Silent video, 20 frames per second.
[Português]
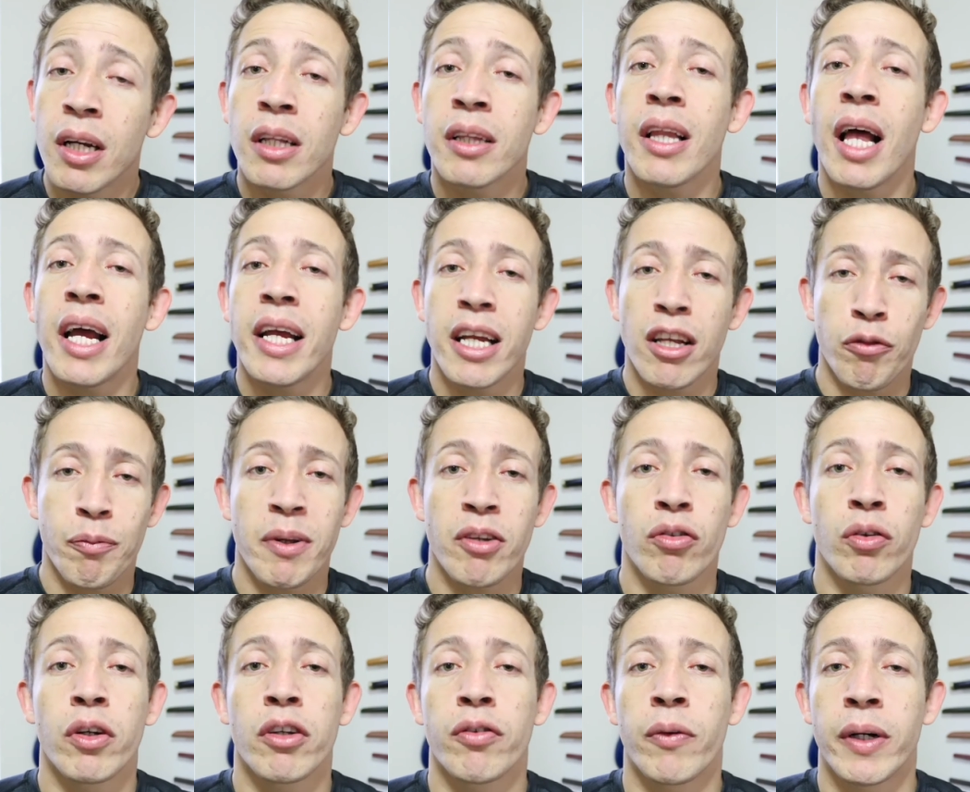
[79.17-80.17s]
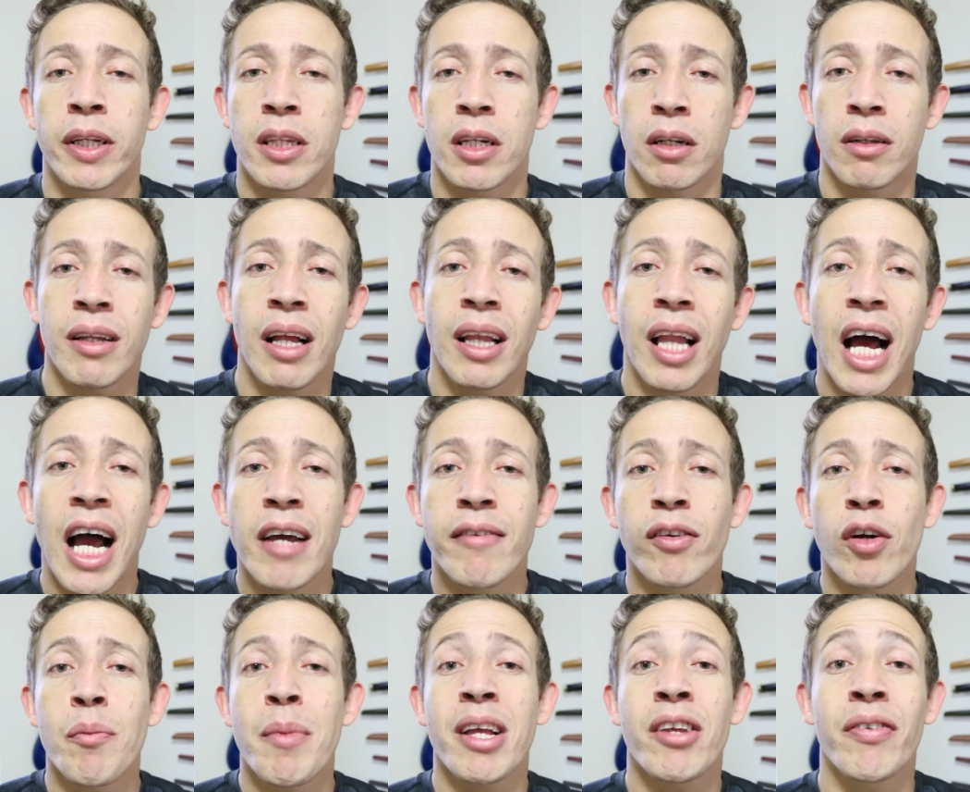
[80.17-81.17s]
Daí as pessoas vão entrando na live
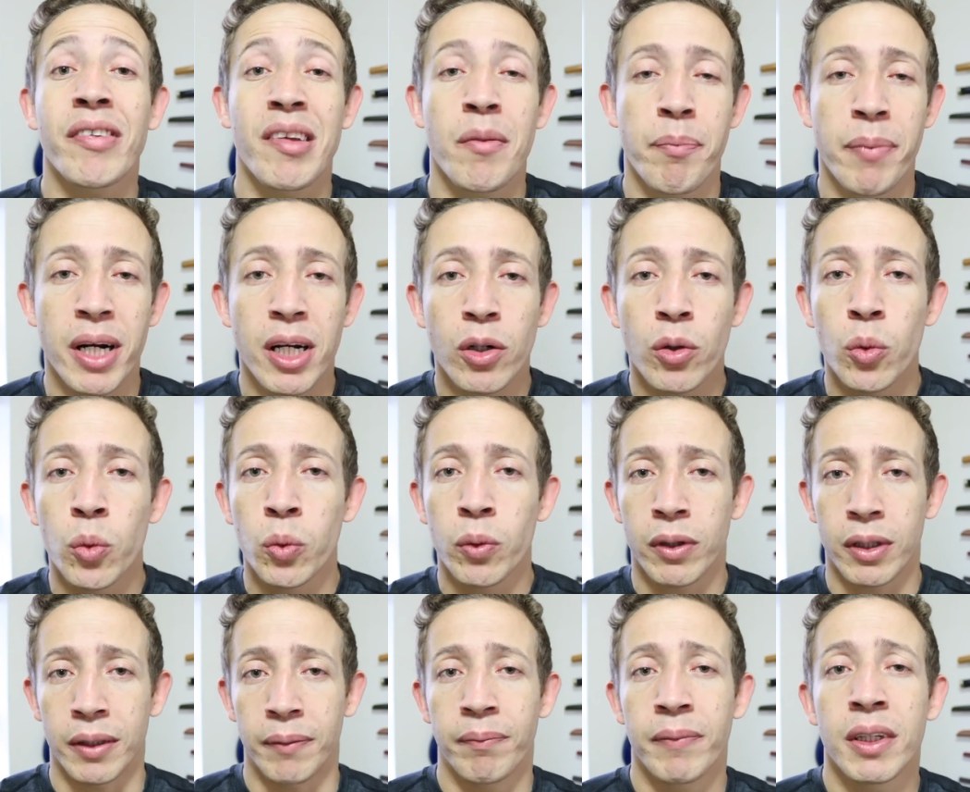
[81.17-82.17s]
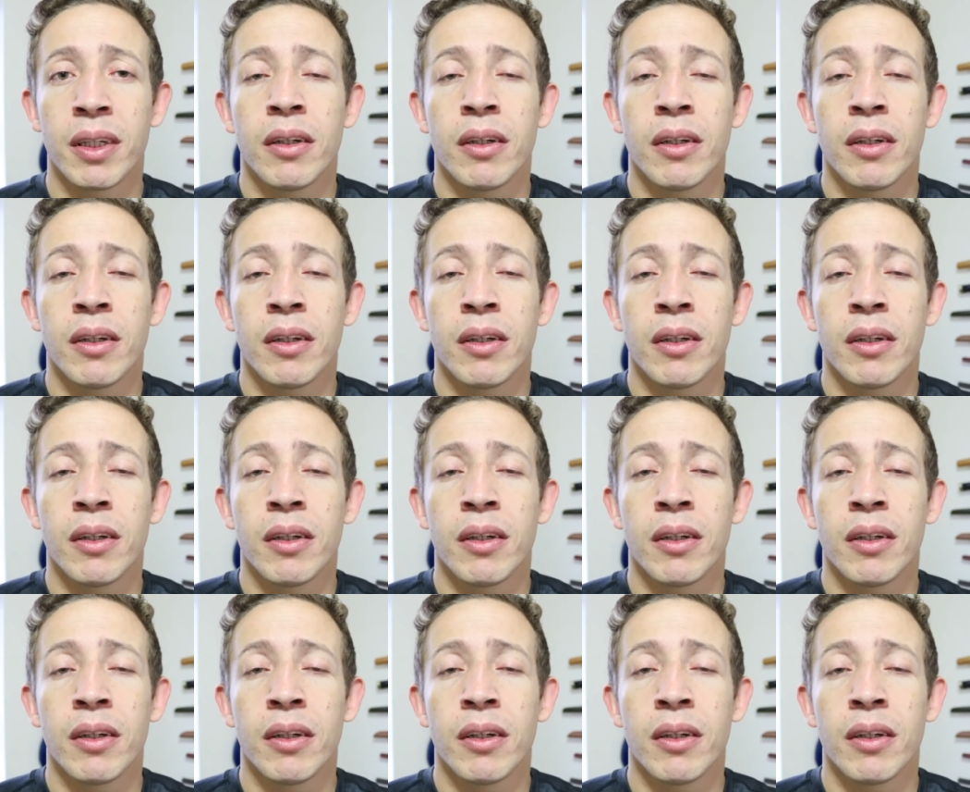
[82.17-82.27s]
e começam a fazer pergunta.